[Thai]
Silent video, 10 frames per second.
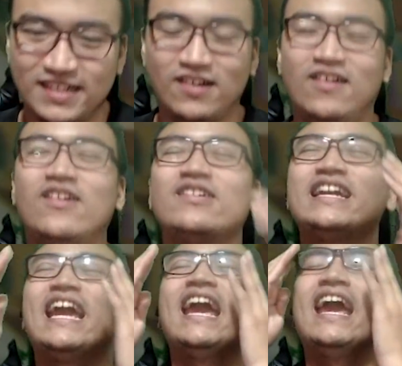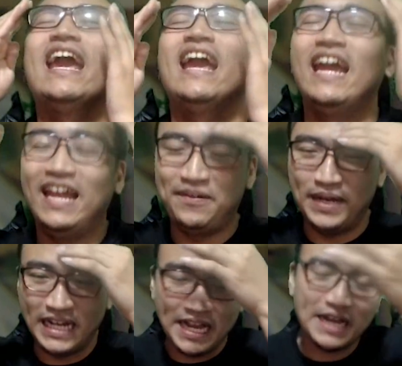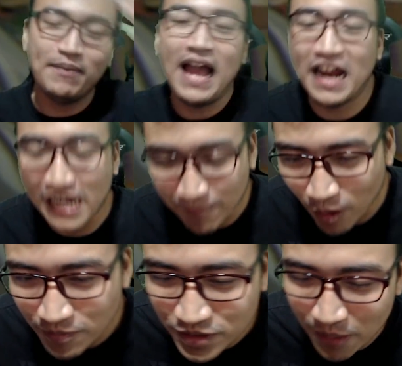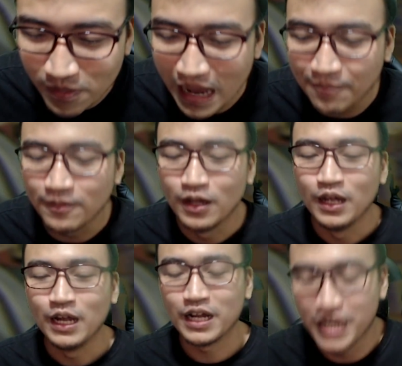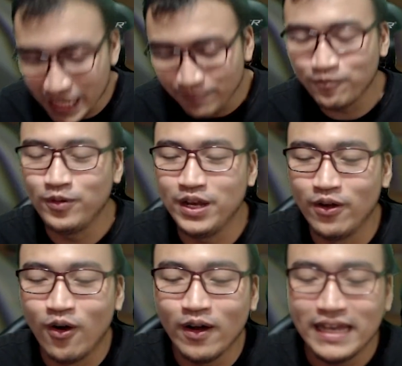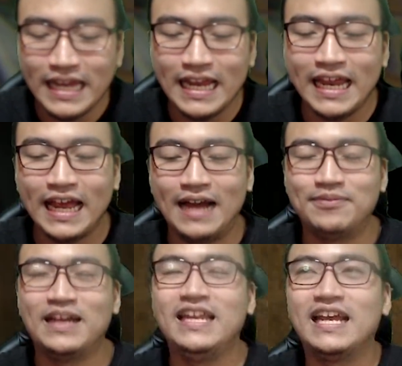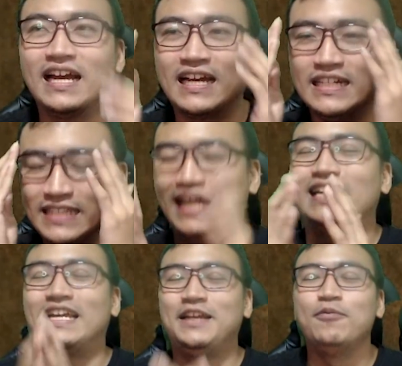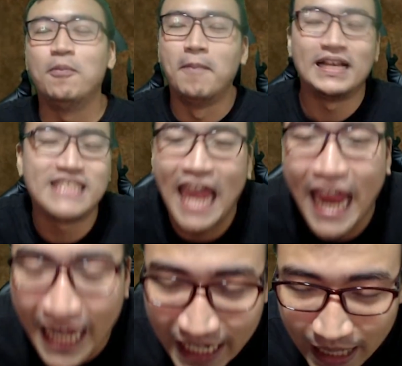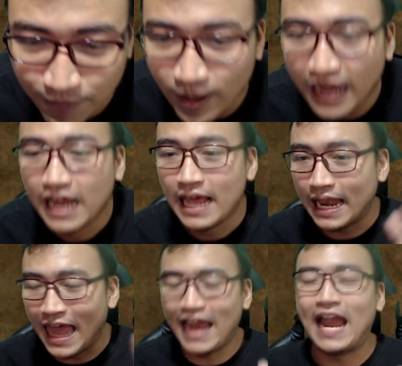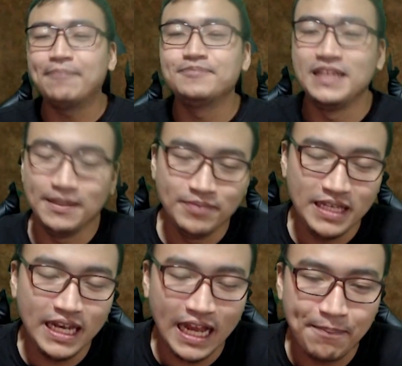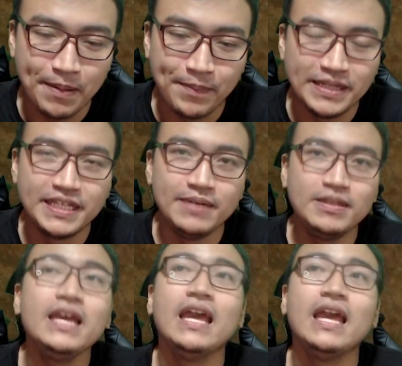โอเคเป็นยังไงกันบ้างครับผมสำหรับคลิปวิดีโอนี้นะครับและนี่ก็คือเทคนิคที่ผมมาแชร์กันนะครับว่าไลน์อัพทีมนี้นะครับมันเป็นทีมที่